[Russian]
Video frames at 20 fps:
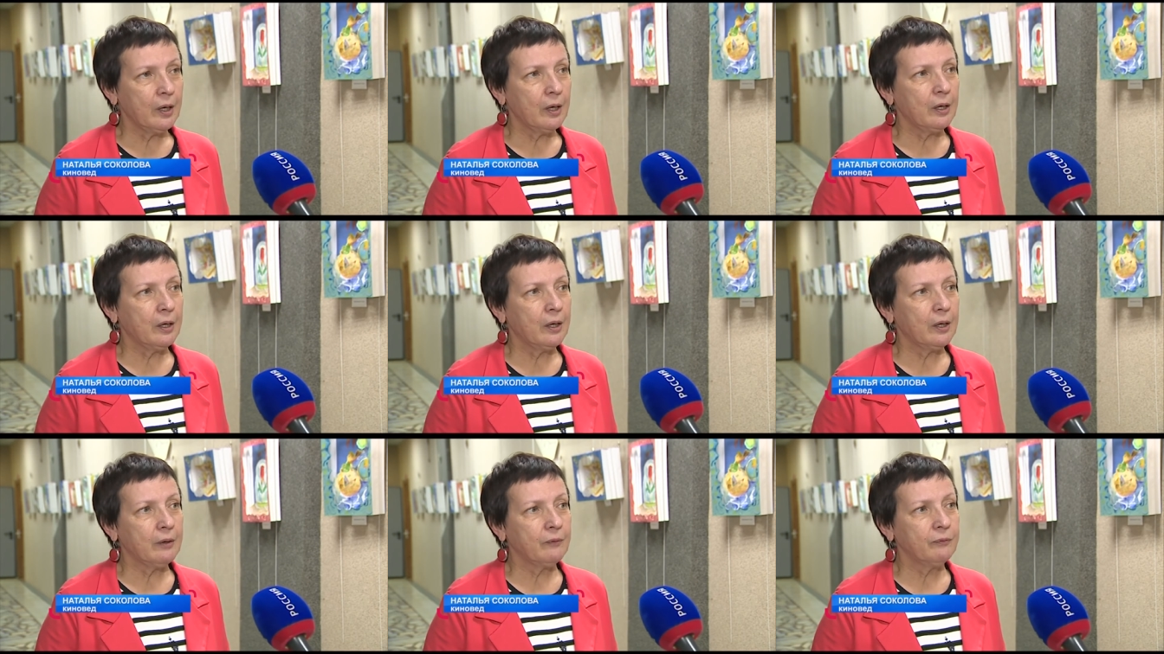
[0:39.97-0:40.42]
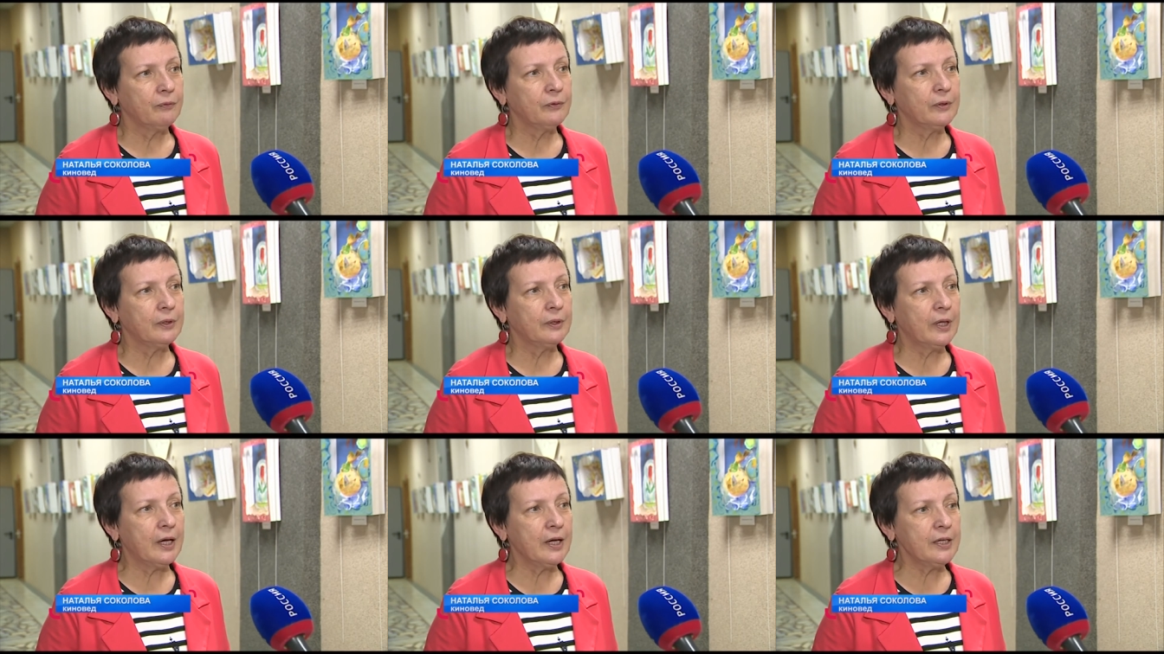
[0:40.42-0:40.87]
э,
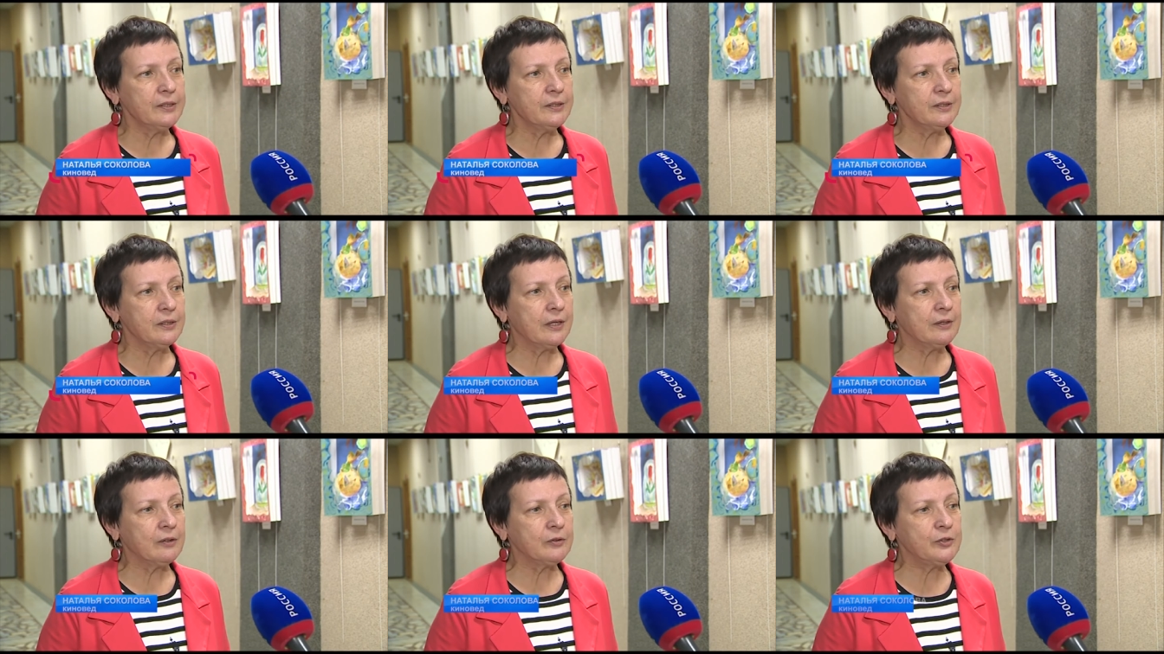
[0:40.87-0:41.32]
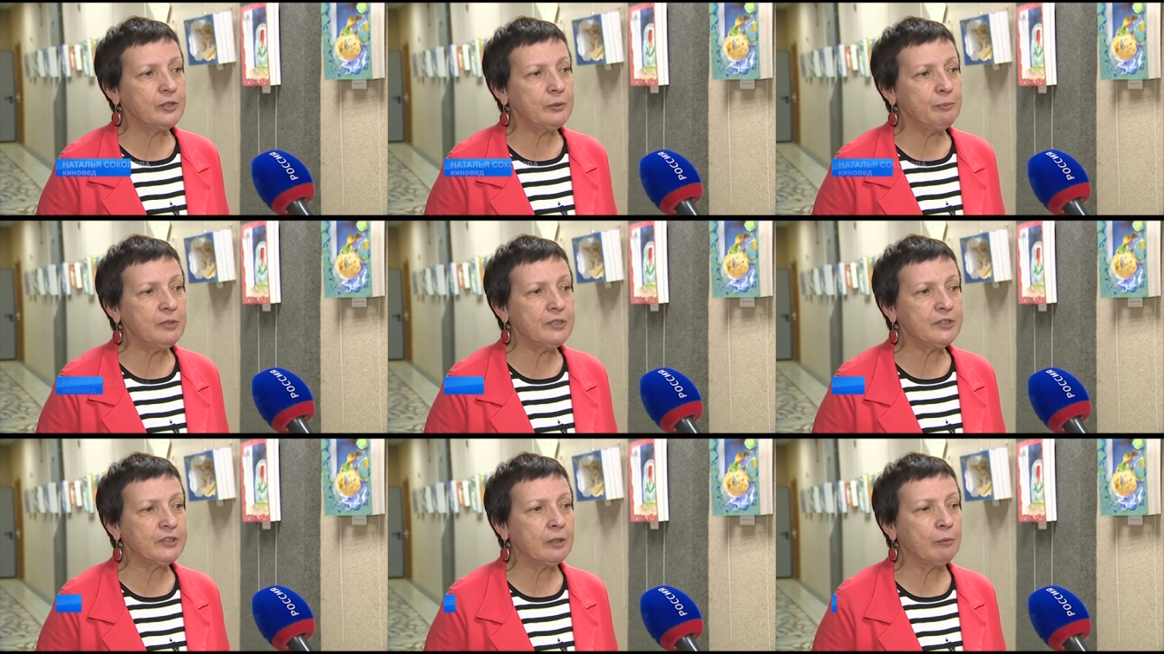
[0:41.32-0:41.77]
вклад, о
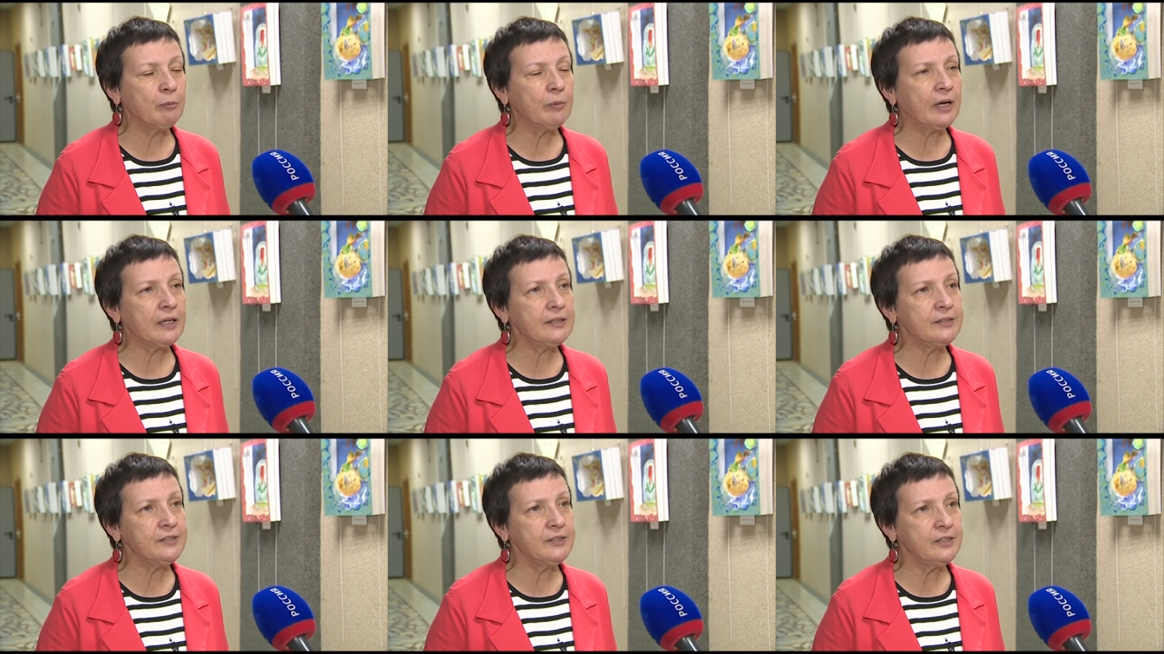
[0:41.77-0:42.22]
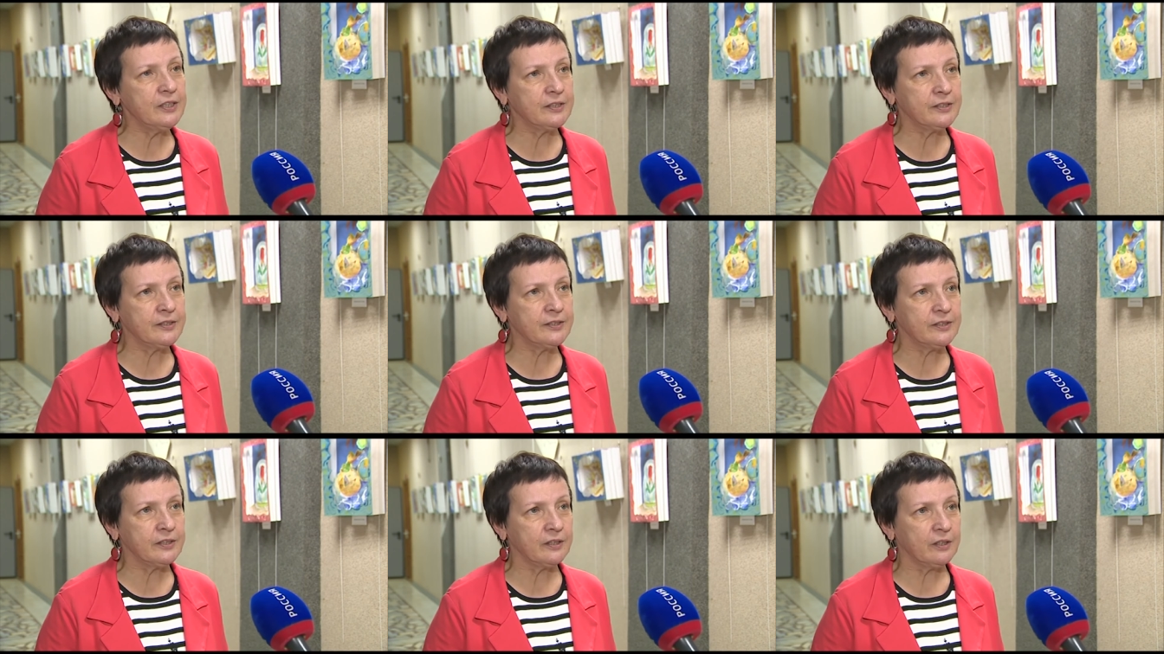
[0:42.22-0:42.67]
сибирском
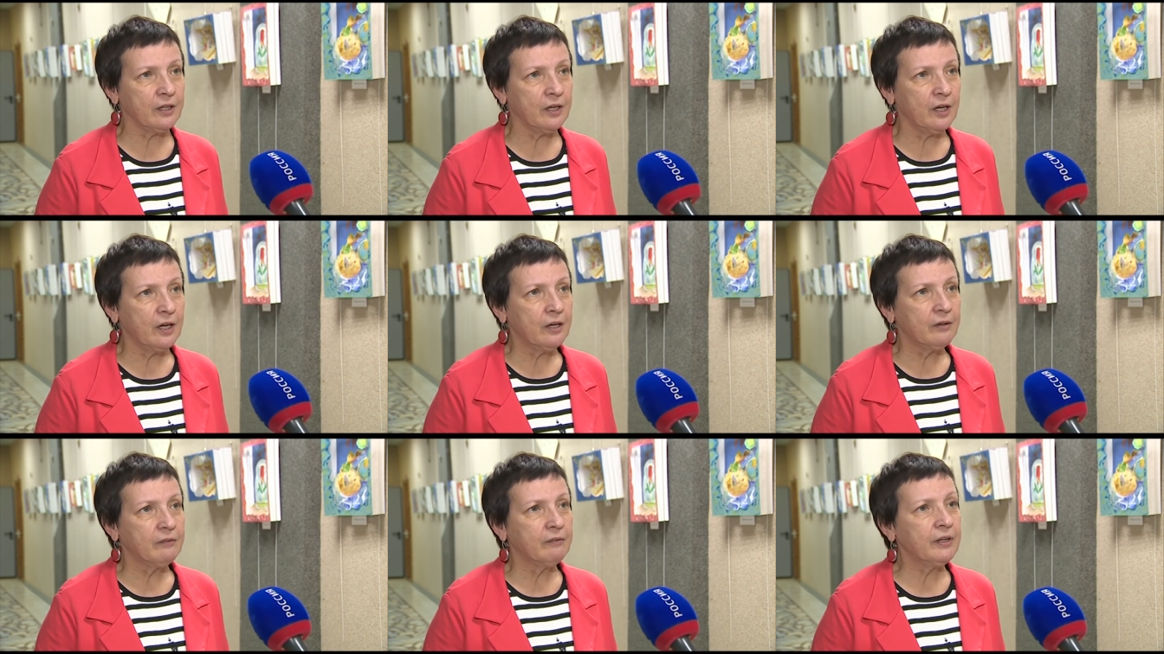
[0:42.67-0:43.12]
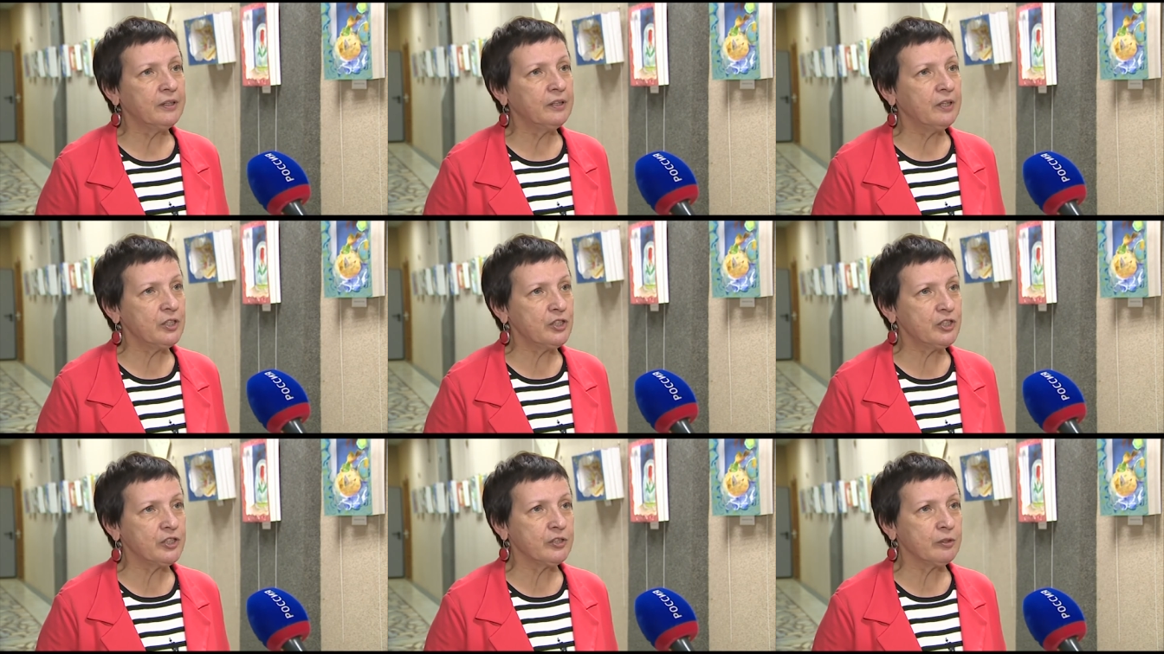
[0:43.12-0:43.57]
контексте в
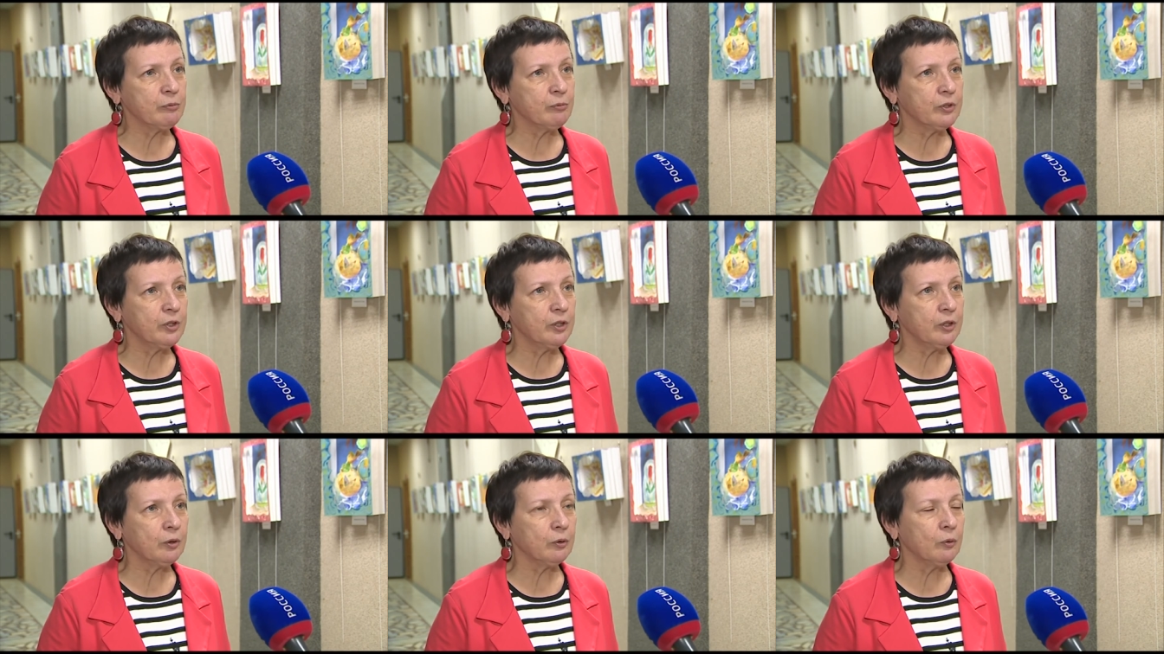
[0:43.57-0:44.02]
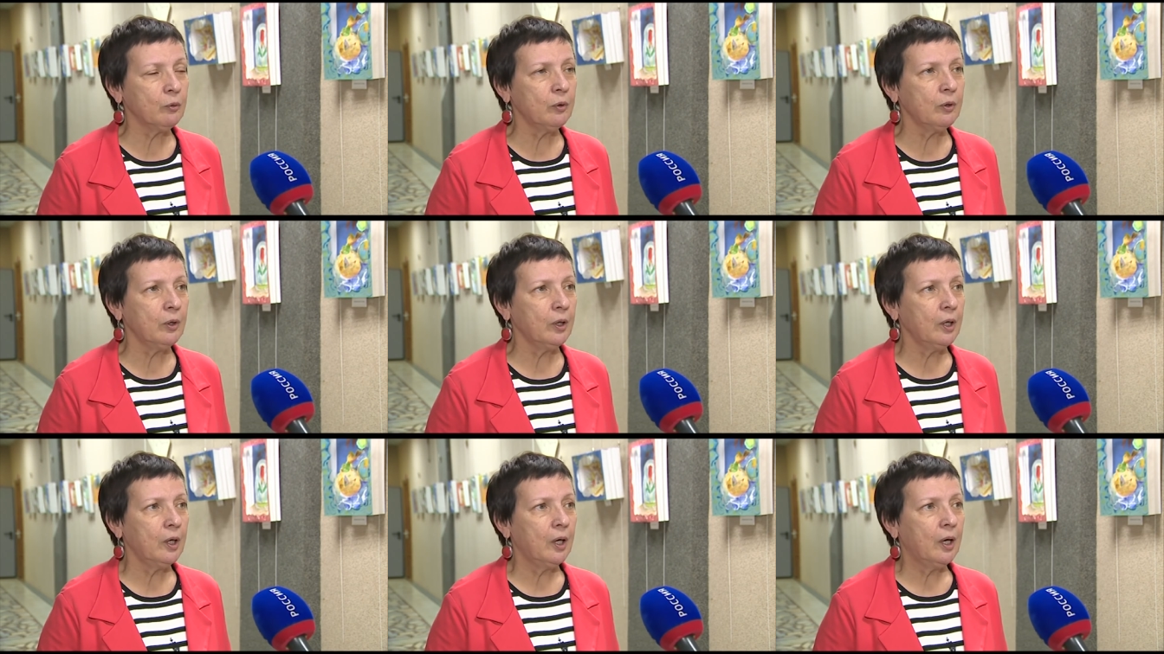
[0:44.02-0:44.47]
отечественном
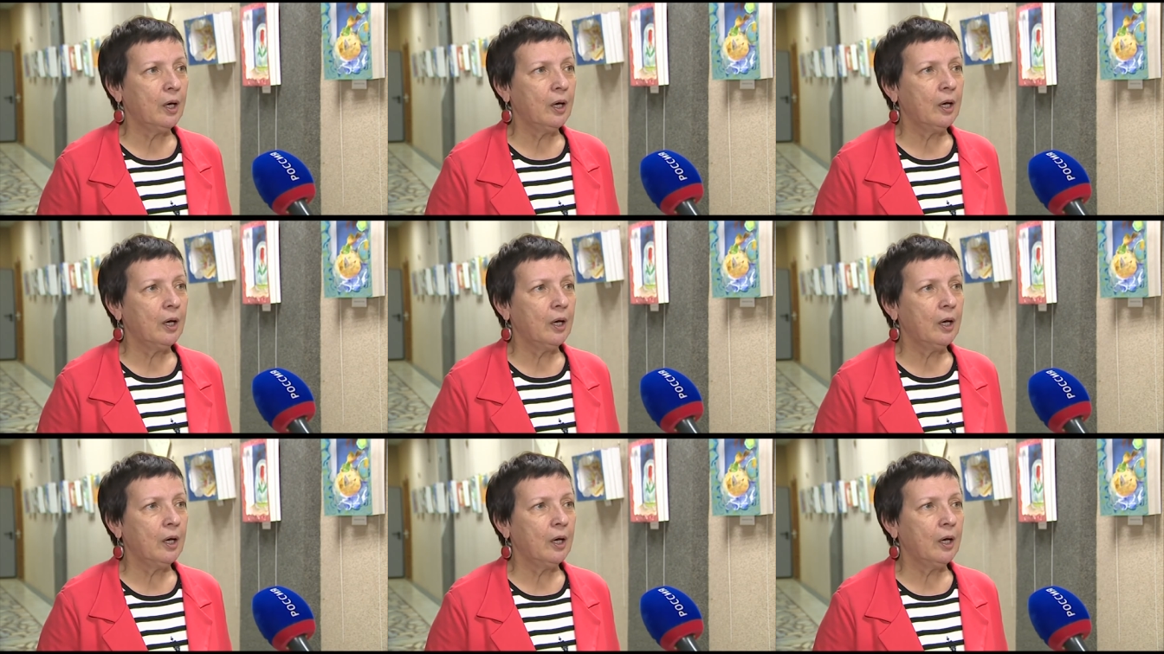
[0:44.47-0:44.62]
кино,